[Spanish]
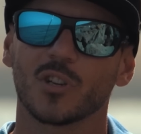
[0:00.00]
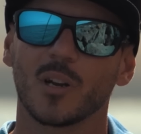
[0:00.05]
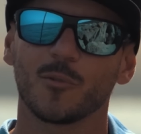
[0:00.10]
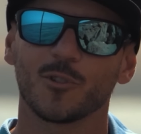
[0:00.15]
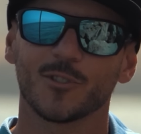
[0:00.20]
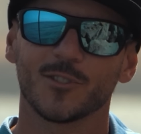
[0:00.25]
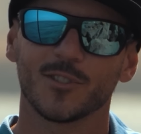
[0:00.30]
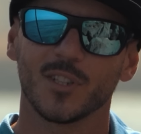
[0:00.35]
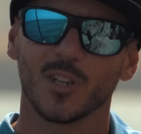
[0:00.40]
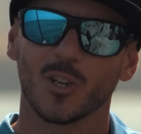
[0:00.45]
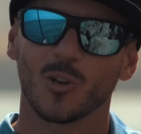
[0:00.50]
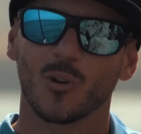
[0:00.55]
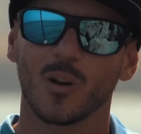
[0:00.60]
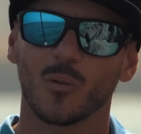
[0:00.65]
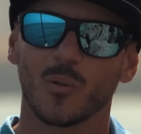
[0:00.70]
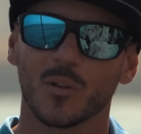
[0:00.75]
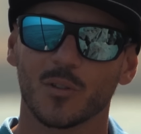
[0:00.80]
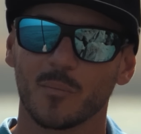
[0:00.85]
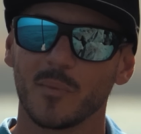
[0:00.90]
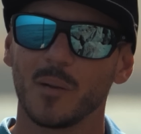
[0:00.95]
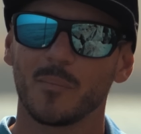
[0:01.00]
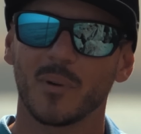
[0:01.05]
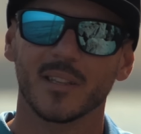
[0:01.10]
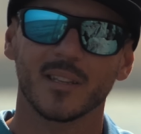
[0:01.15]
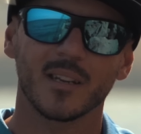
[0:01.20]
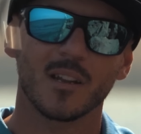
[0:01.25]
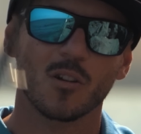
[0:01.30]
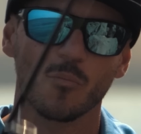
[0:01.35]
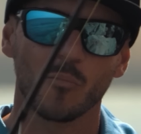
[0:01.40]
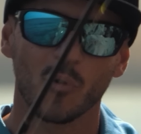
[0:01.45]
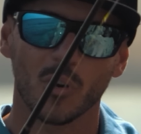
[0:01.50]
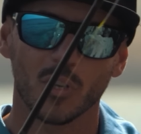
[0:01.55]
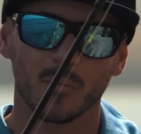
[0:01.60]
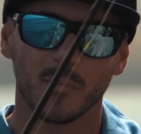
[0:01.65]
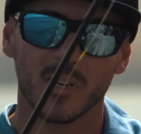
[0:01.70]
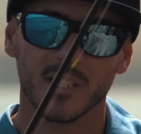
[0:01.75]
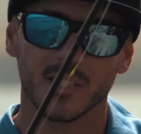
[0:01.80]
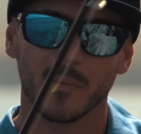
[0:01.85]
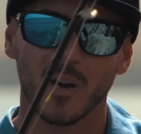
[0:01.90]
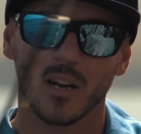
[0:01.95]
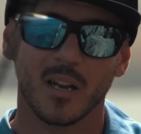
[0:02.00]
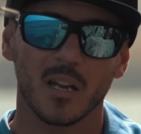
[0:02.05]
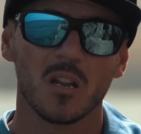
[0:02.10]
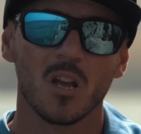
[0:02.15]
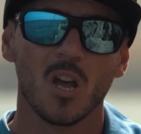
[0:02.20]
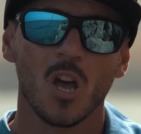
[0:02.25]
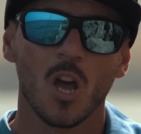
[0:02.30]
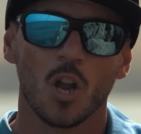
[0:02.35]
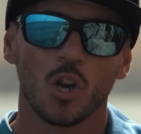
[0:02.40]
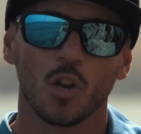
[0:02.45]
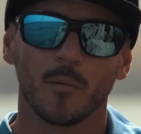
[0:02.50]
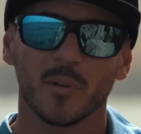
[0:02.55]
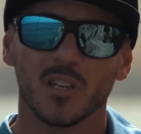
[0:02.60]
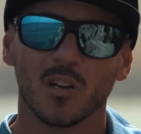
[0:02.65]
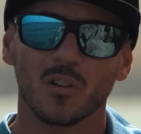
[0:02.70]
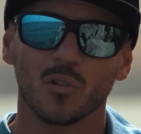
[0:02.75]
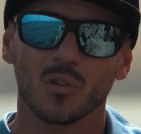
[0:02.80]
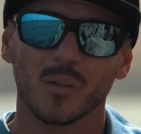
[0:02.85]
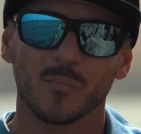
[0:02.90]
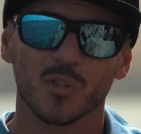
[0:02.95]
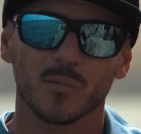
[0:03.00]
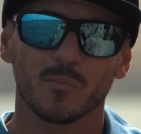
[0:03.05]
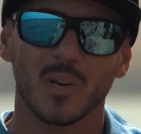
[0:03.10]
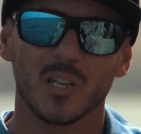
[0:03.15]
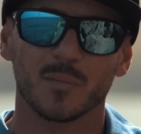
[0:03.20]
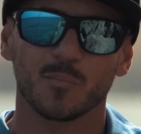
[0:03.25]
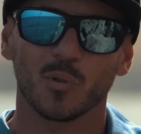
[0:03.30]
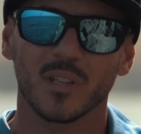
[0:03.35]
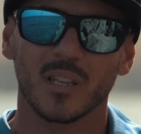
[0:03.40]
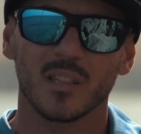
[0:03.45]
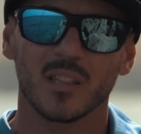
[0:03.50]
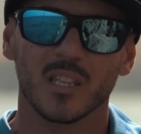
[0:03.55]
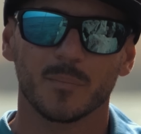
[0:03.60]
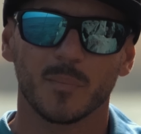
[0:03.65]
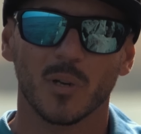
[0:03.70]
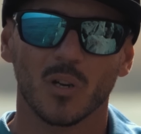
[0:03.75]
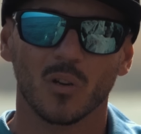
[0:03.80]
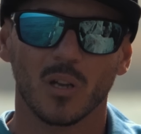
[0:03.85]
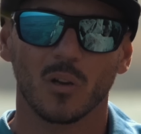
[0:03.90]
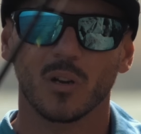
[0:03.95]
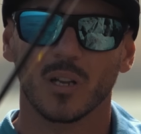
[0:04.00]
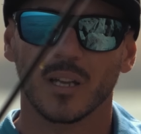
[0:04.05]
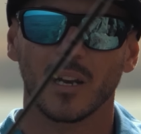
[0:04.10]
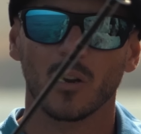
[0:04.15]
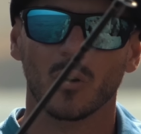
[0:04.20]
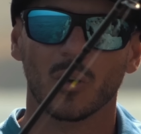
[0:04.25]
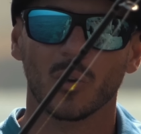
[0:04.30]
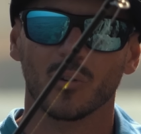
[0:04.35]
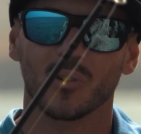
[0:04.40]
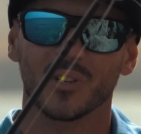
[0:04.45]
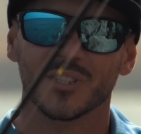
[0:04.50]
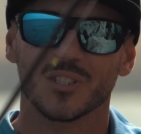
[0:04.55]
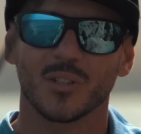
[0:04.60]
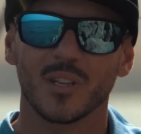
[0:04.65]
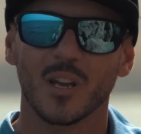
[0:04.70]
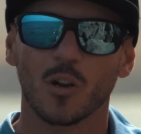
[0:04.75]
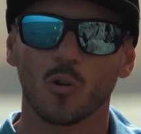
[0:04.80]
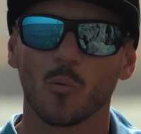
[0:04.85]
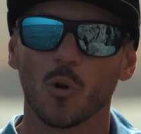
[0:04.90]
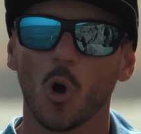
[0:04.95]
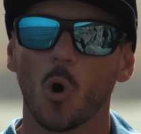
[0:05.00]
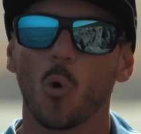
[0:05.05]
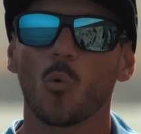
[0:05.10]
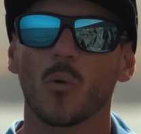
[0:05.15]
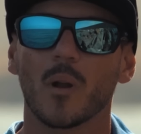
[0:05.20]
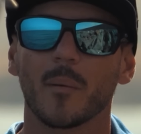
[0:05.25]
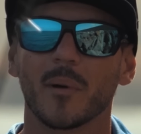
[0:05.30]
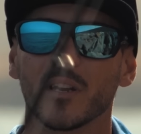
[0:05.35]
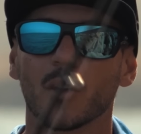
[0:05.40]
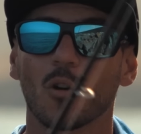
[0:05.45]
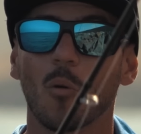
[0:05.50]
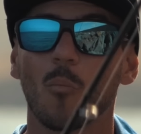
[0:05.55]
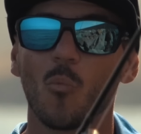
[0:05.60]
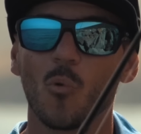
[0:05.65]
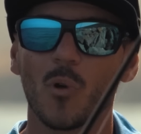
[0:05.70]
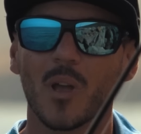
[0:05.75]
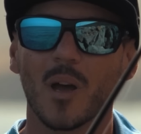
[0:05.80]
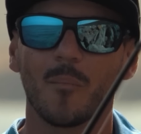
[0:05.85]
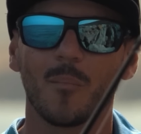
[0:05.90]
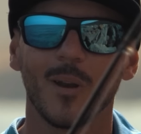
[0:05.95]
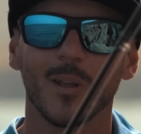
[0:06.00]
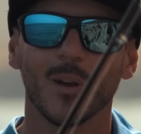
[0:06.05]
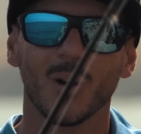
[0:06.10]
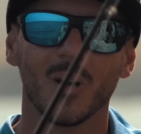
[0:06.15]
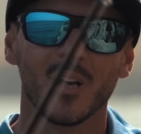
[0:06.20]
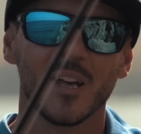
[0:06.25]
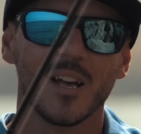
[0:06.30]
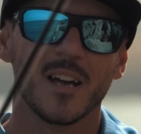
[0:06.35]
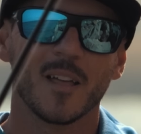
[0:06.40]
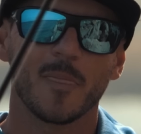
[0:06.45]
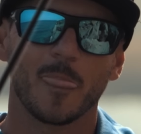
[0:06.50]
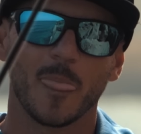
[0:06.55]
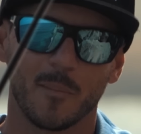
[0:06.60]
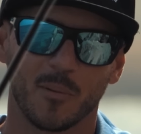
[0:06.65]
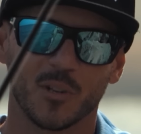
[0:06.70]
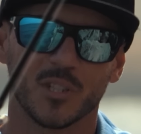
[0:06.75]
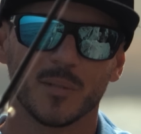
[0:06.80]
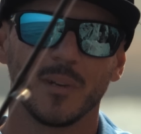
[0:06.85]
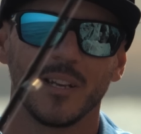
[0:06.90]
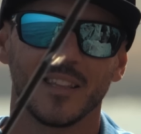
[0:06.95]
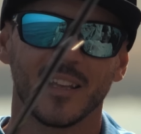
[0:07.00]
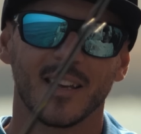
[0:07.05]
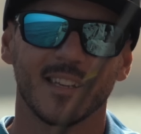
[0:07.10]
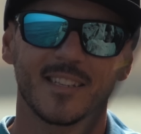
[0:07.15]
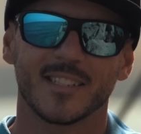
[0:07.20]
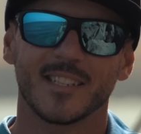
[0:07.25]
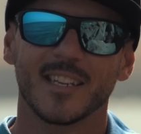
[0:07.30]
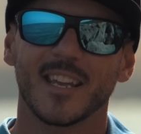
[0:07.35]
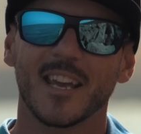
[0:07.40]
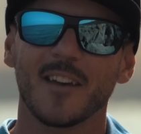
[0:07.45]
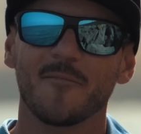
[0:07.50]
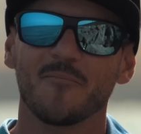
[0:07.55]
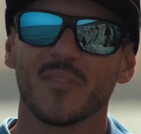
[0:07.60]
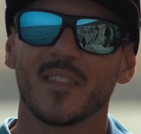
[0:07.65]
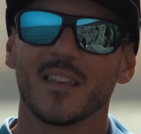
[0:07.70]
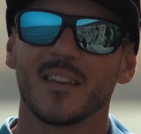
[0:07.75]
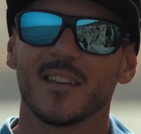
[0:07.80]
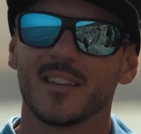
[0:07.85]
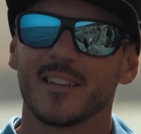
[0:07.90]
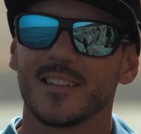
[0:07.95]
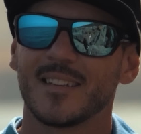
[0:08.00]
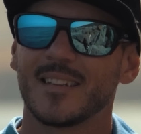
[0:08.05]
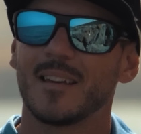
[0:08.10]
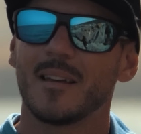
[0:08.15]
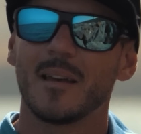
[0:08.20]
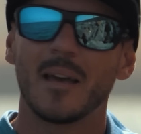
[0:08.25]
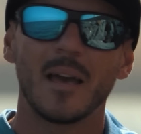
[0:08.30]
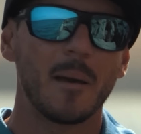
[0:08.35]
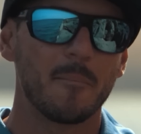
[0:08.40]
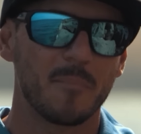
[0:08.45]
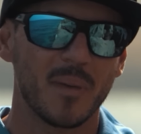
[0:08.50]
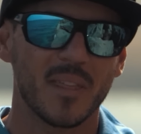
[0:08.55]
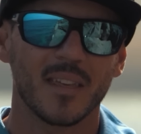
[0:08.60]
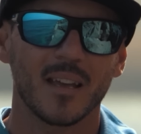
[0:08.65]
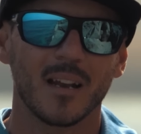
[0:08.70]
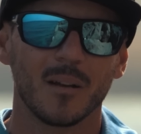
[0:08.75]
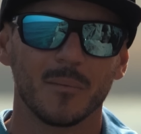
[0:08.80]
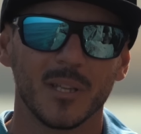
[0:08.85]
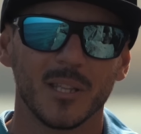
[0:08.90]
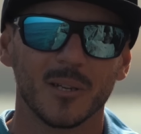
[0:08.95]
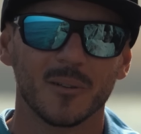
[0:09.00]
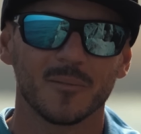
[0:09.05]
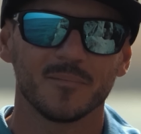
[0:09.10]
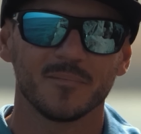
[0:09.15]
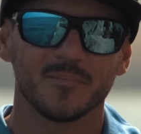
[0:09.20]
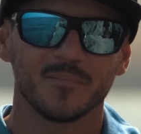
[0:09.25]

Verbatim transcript: gramos con el 4000 para tener un poquito más de margen. No me traigo equipos más potentes, pero que creo que con esto ya cubro un abanico muy amplio de posibilidades. Así que empieza ya el vídeo.